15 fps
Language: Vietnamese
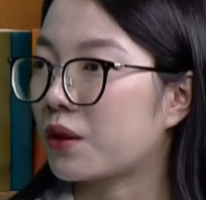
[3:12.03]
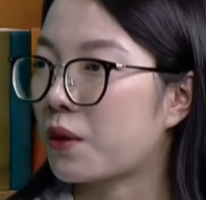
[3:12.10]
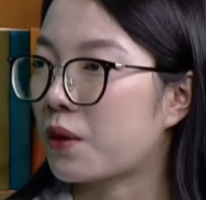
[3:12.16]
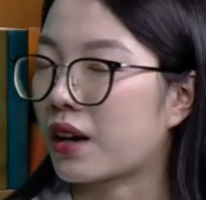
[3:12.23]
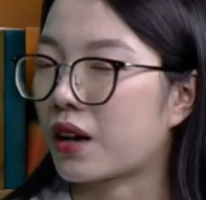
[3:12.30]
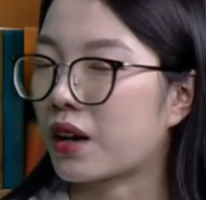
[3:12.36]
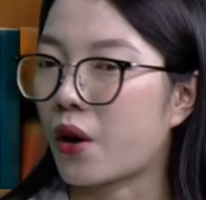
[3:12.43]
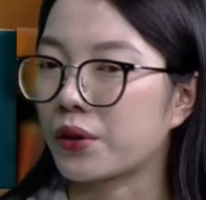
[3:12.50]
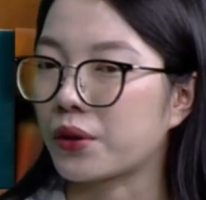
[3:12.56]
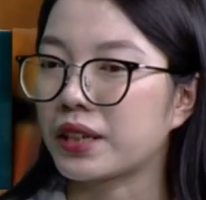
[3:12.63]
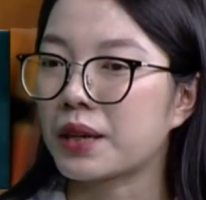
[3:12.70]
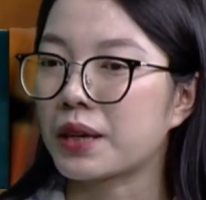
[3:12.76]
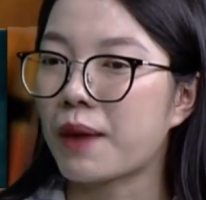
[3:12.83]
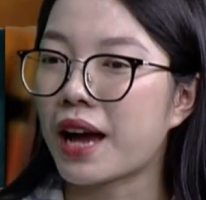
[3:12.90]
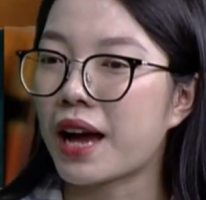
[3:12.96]
hoặc là có những
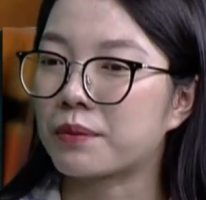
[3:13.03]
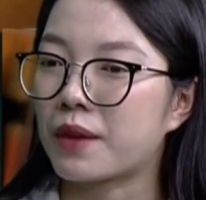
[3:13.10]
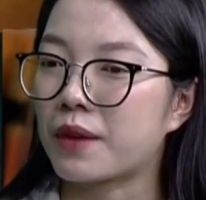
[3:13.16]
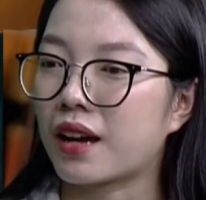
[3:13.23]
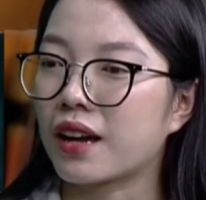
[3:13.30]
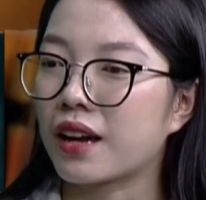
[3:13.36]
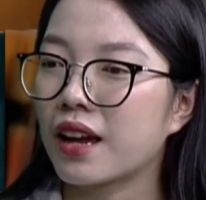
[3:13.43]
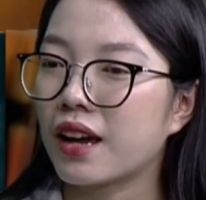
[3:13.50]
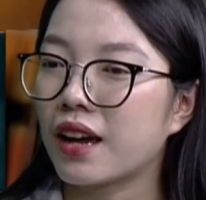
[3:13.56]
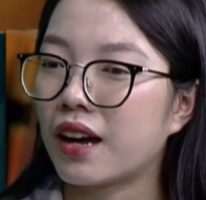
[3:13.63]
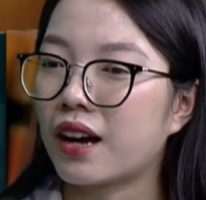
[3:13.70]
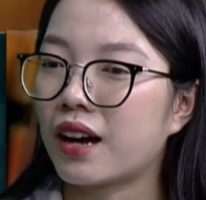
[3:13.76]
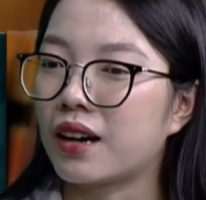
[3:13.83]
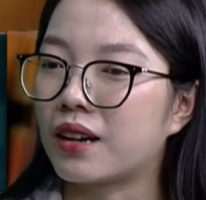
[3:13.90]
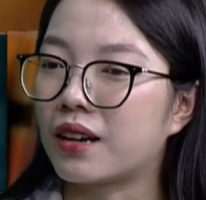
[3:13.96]
cái bạn mà
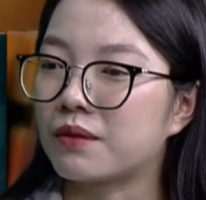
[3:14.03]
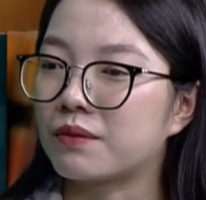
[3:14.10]
uh,